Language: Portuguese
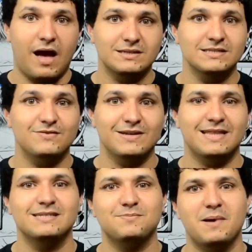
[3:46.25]
A gente vai
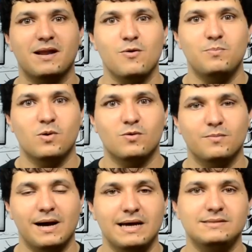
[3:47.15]
ter que esperar um pouco
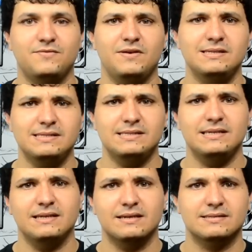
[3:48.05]
mais, ver
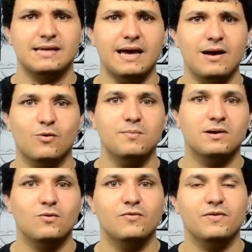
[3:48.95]
se sai alguma
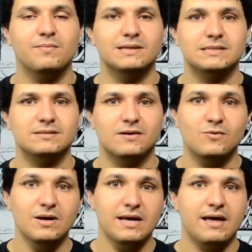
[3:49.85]
confirmação
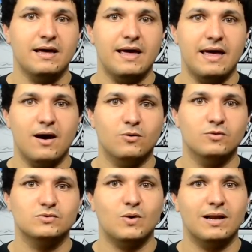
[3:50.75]
é, o
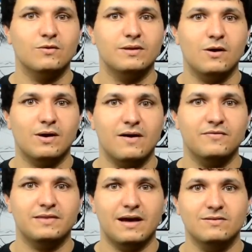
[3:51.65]
usuário do
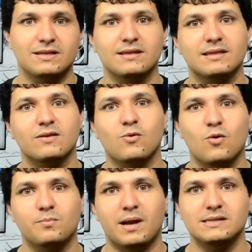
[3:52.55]
NeoGAF estava tentando
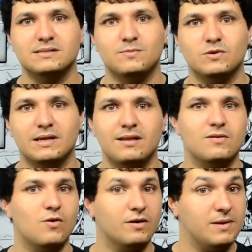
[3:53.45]
comprar esse modelo. A
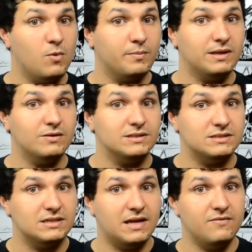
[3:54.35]
qualquer momento a
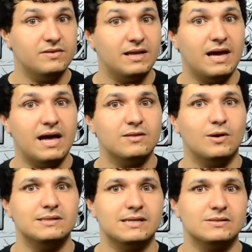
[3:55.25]
gente deve ter
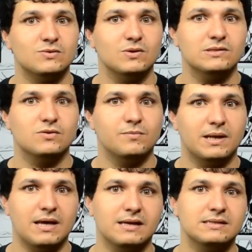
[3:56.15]
atualizações
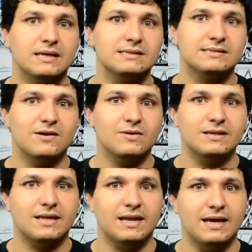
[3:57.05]
sobre essa questão na
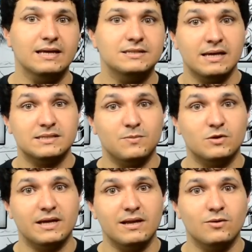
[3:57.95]
internet. Esse
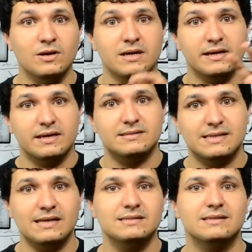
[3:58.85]
modelo que
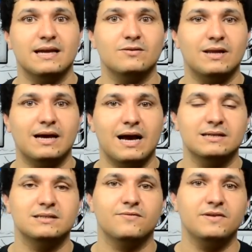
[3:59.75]
está citado na
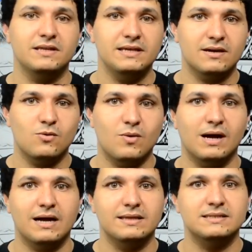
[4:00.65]
caixa viria com um
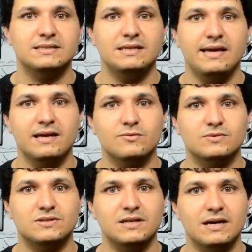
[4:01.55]
HD de
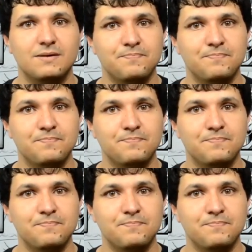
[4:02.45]
500 GB.